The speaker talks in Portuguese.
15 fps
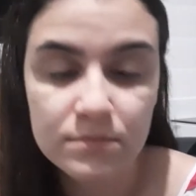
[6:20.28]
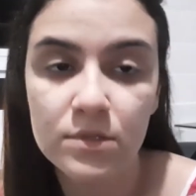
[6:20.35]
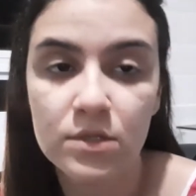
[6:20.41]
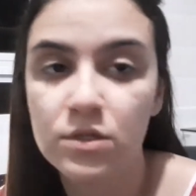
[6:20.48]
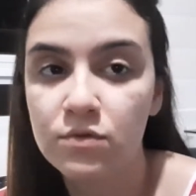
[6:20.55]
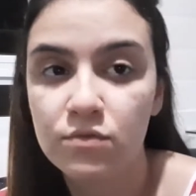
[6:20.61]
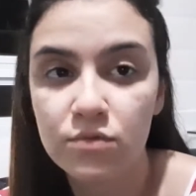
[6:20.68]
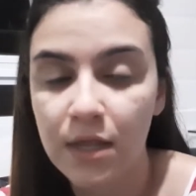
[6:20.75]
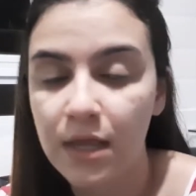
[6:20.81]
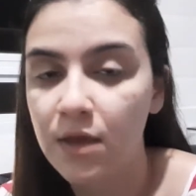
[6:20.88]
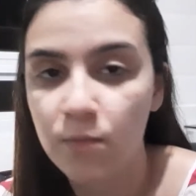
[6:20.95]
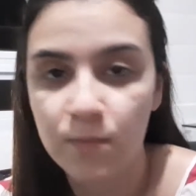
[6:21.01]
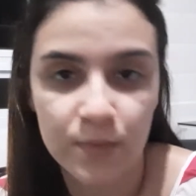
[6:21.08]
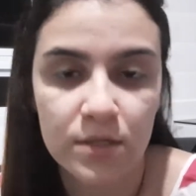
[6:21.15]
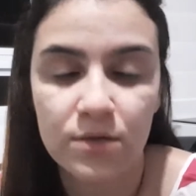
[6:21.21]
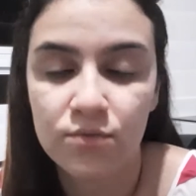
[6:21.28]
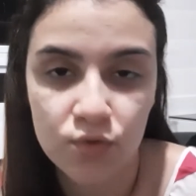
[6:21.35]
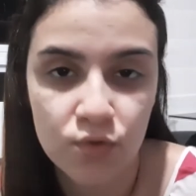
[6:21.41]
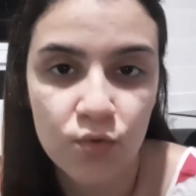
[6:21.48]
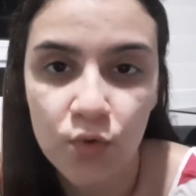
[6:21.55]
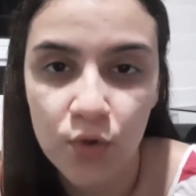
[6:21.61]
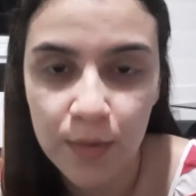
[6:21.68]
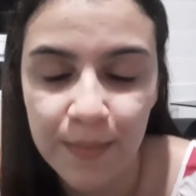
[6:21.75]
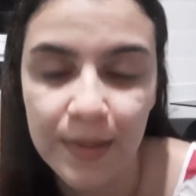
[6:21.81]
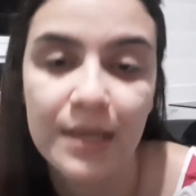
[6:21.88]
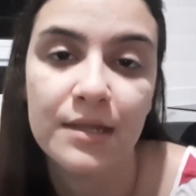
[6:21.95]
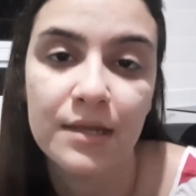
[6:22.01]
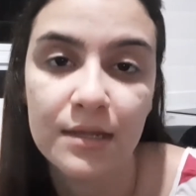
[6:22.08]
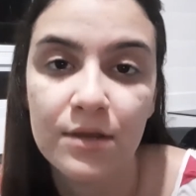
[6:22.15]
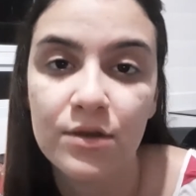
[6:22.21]
não tem a opção de dormir,
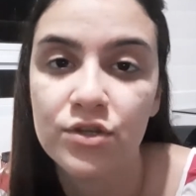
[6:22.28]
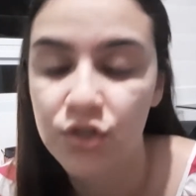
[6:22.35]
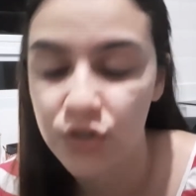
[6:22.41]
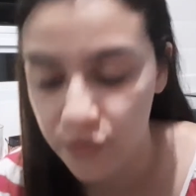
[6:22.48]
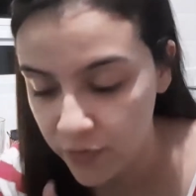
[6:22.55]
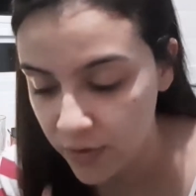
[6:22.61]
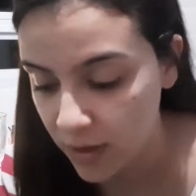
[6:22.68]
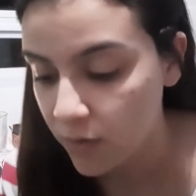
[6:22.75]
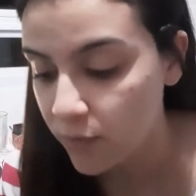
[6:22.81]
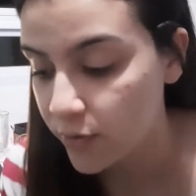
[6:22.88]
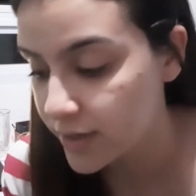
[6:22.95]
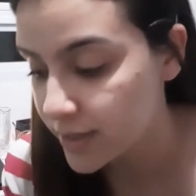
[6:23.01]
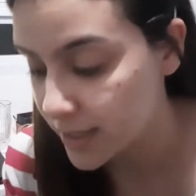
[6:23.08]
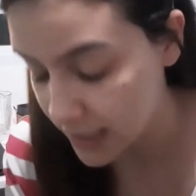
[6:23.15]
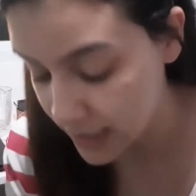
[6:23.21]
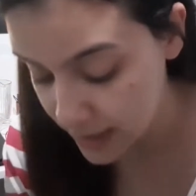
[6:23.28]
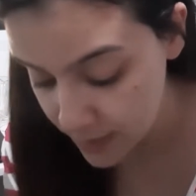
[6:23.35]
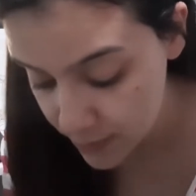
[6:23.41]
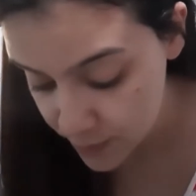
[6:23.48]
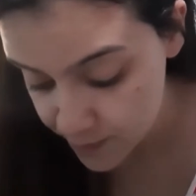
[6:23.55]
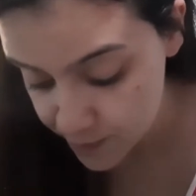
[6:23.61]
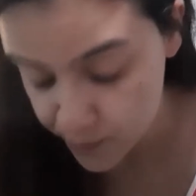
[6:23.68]
entendeu? A gente fica acordado.